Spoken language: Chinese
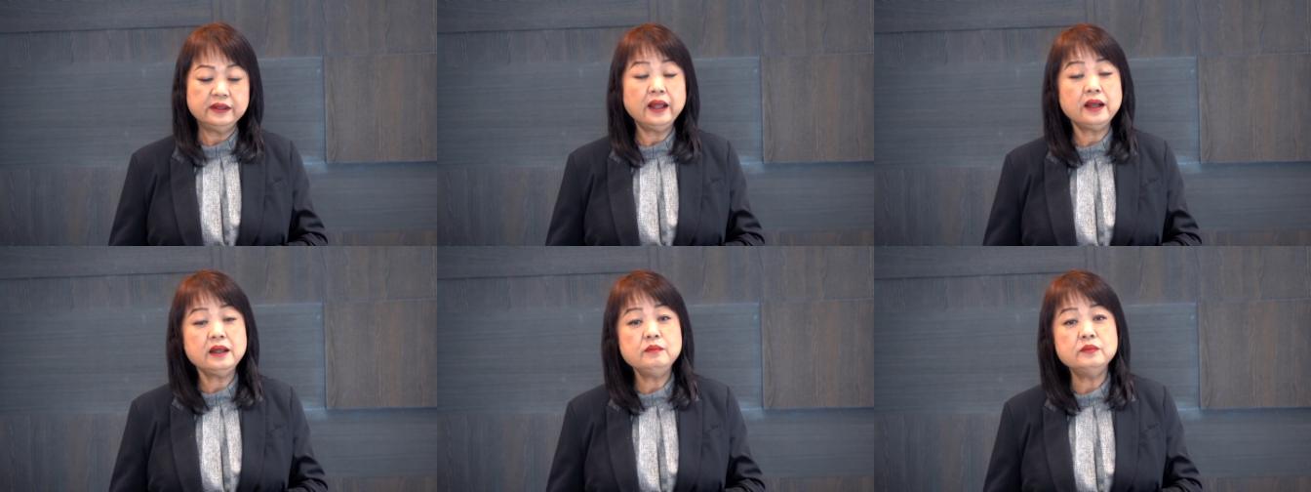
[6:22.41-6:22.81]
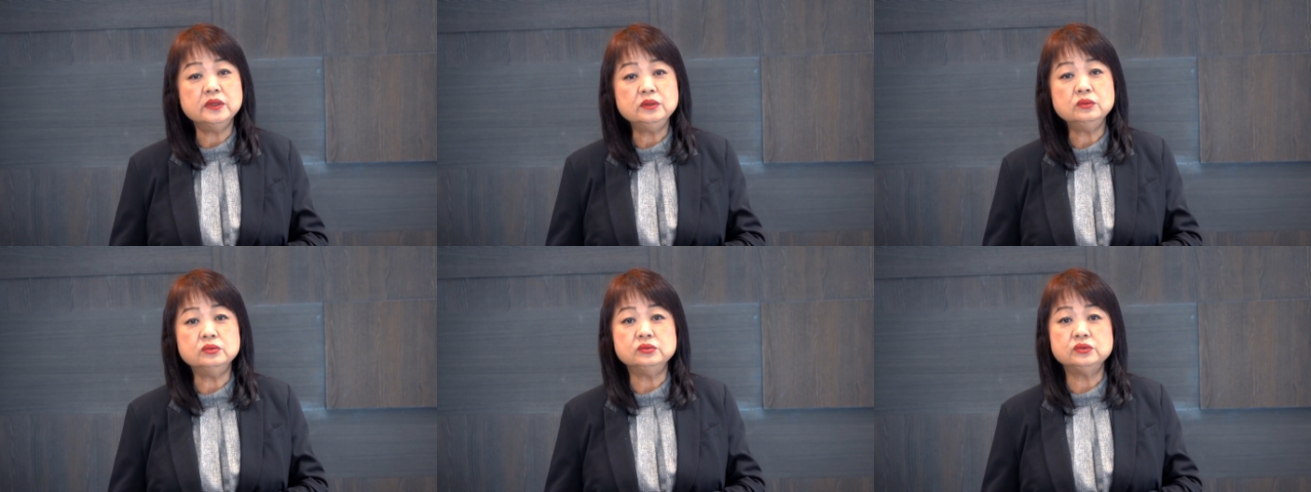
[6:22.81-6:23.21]
他跟
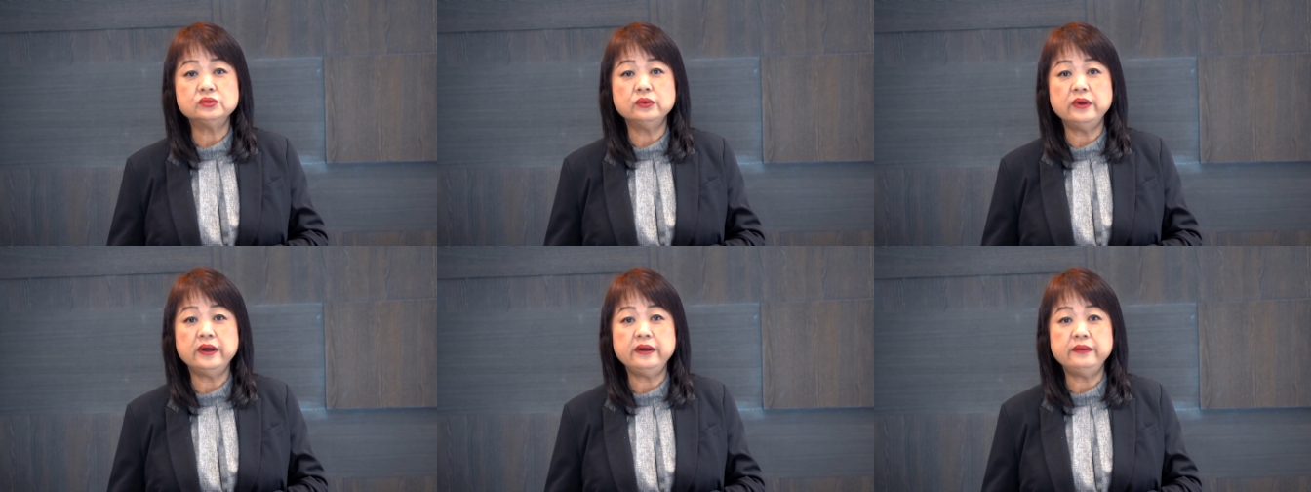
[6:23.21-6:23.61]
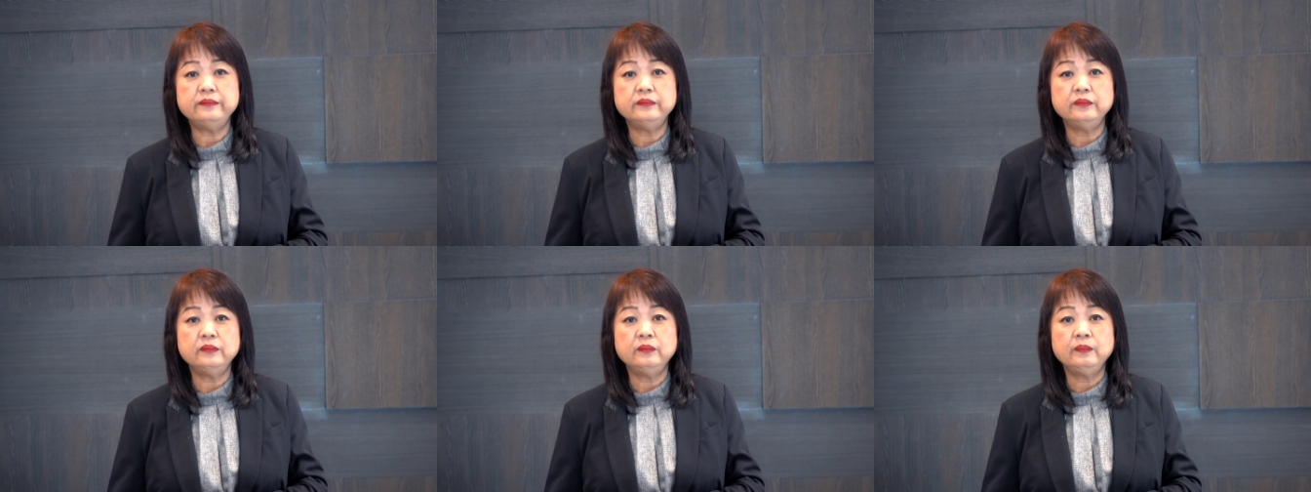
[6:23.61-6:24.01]
门徒
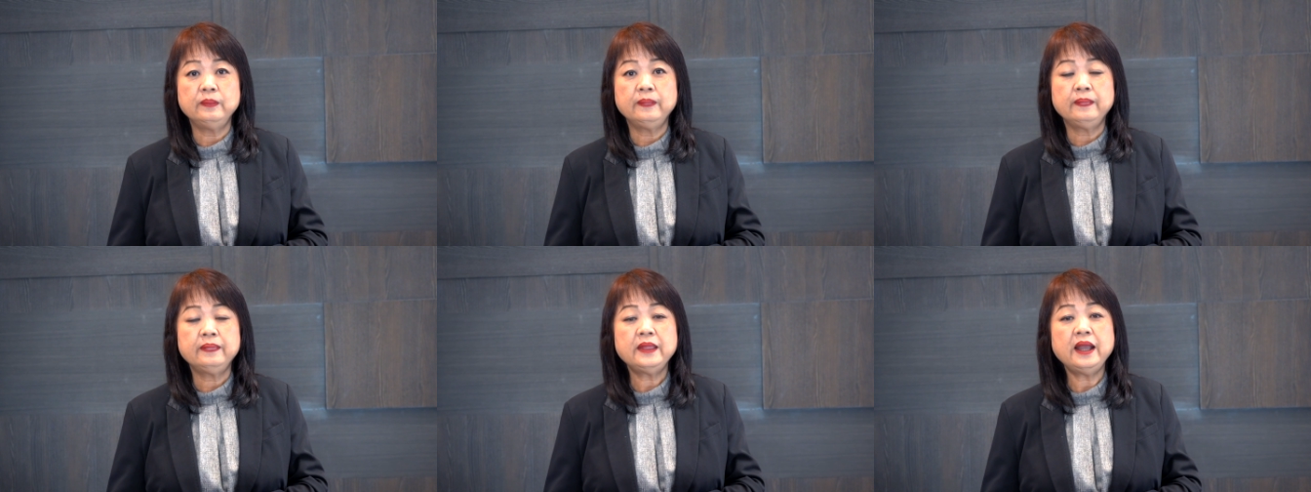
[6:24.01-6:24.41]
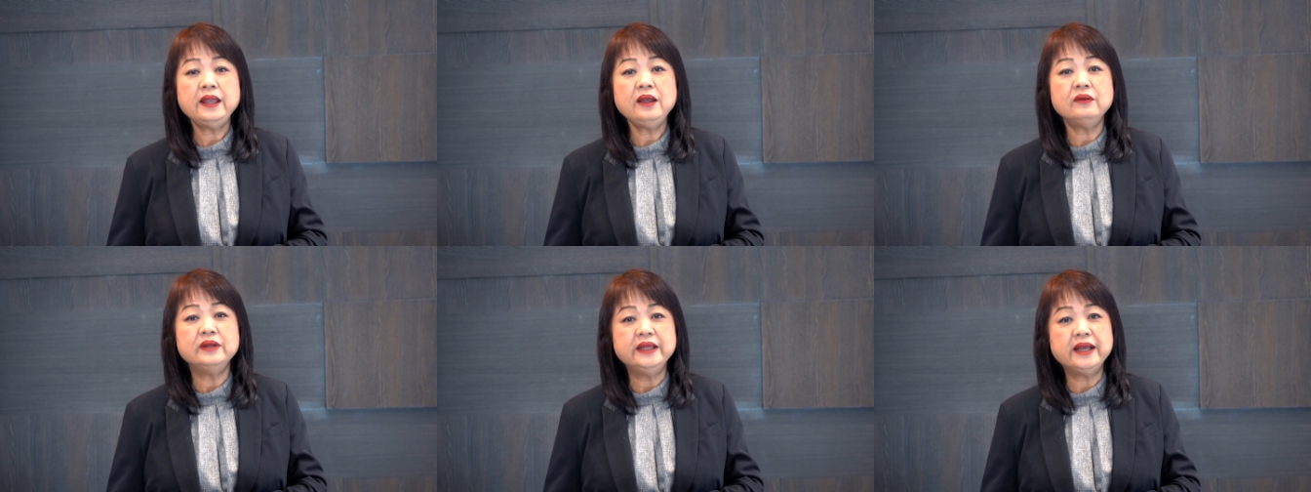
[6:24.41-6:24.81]
说：“他
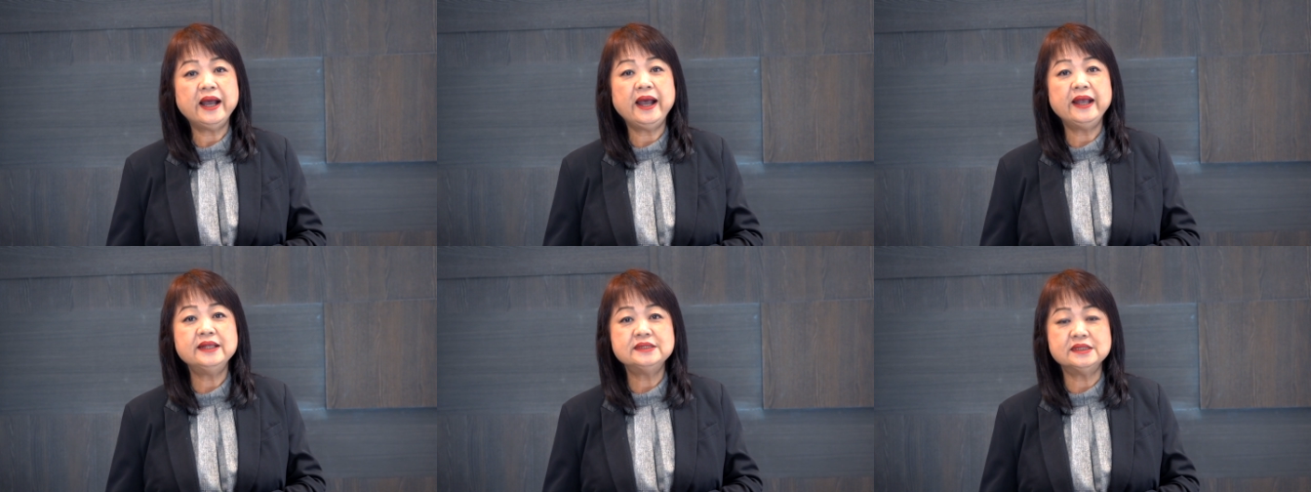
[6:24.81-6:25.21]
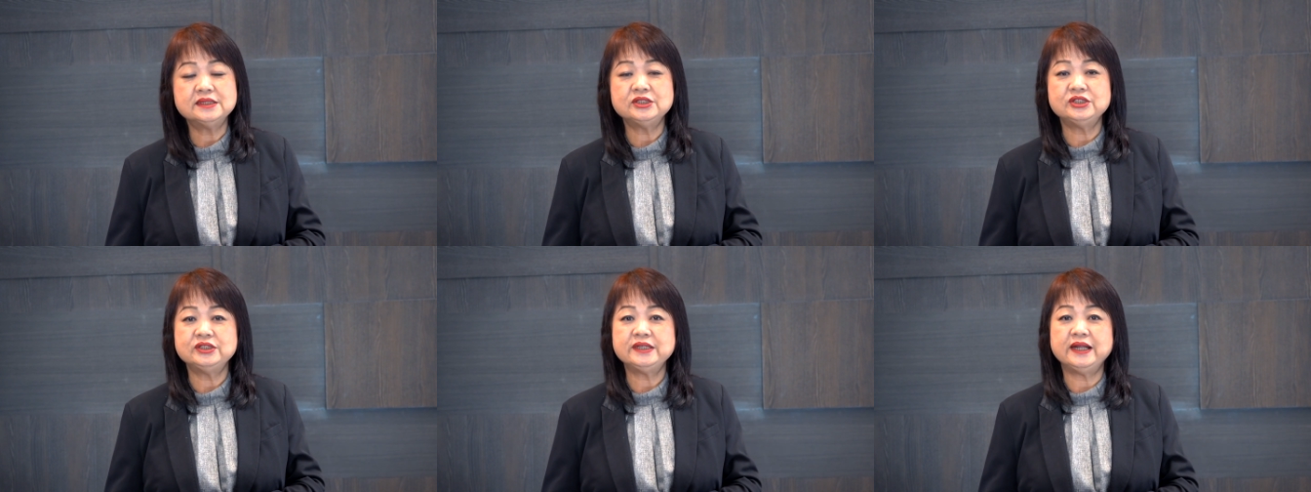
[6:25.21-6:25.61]
要离开这
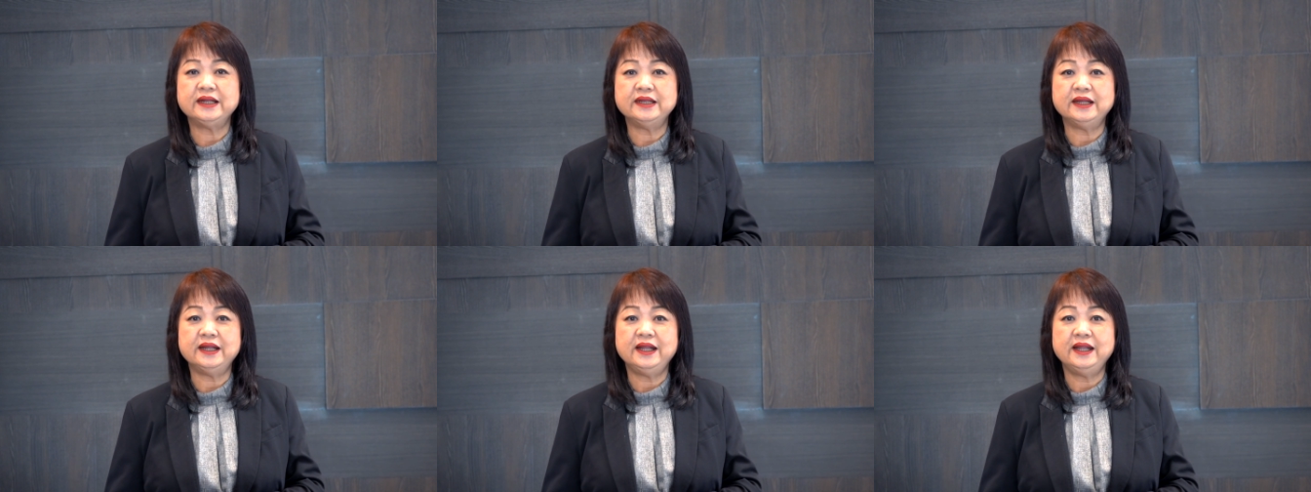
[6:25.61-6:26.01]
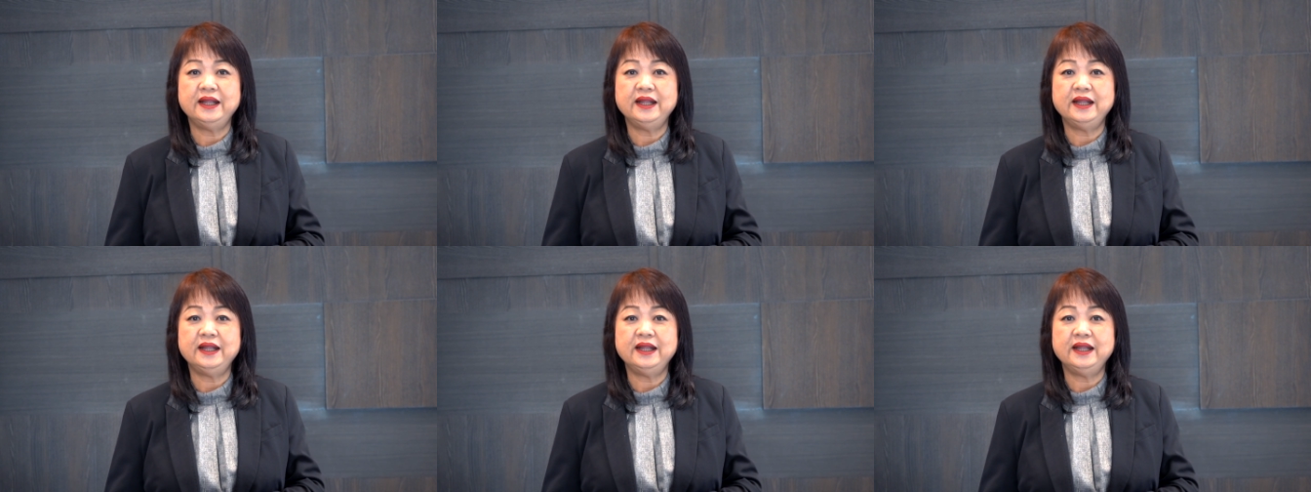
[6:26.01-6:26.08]
世上了，